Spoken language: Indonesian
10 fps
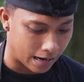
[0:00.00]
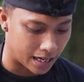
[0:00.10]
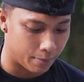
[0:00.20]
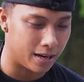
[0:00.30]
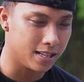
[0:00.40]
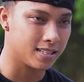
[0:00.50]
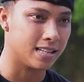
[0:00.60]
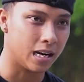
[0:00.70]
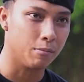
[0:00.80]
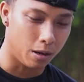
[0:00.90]
karamelis
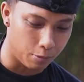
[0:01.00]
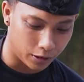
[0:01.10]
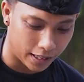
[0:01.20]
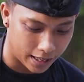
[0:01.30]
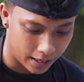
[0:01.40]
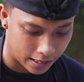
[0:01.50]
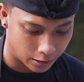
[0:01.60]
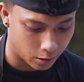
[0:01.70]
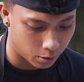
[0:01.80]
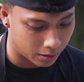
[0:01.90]
dari bawang putih ya
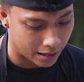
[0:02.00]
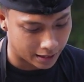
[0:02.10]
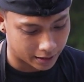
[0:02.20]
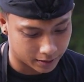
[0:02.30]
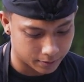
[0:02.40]
atau garlic